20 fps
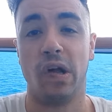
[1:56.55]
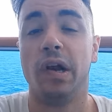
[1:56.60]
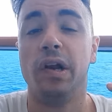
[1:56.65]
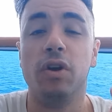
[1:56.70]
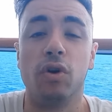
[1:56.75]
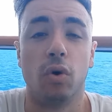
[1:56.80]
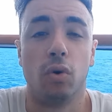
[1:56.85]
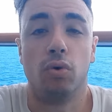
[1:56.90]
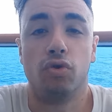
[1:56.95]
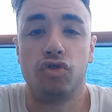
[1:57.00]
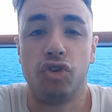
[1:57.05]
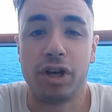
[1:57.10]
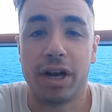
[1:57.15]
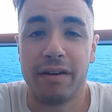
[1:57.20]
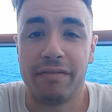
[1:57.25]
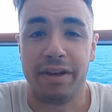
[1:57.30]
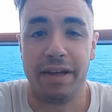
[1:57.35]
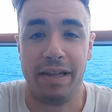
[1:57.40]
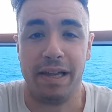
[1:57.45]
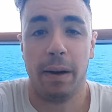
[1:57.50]
Nicolussi
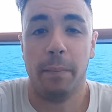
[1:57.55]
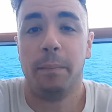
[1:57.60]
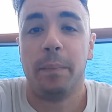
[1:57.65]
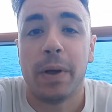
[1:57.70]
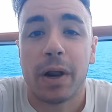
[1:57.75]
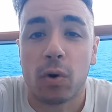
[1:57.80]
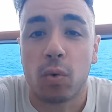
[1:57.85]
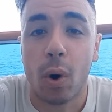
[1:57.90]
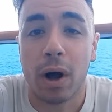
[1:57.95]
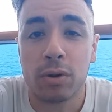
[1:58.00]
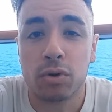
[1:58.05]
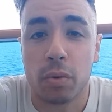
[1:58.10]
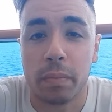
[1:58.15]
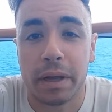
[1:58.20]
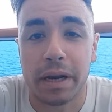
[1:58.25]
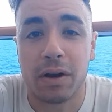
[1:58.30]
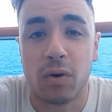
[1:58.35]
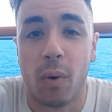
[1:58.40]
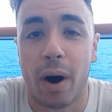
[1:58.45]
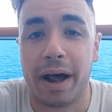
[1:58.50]
Caviglia, per quanto mi
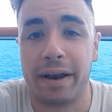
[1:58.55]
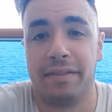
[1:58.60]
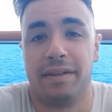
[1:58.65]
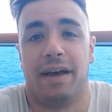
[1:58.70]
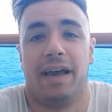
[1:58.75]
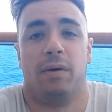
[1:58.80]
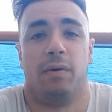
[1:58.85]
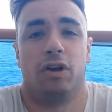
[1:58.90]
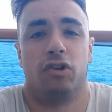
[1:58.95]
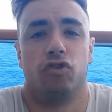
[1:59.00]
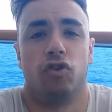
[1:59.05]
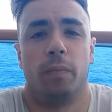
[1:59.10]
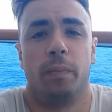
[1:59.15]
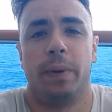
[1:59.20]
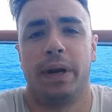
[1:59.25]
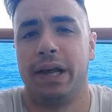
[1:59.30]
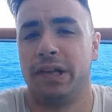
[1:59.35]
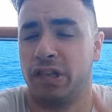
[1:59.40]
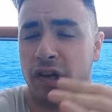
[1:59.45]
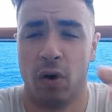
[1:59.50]
riguarda, è una
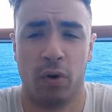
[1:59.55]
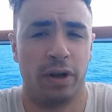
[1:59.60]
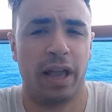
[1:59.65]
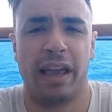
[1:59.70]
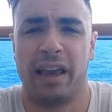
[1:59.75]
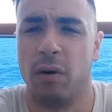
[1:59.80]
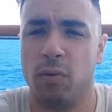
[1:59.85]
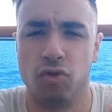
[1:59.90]
sorpresa, ok? Che è un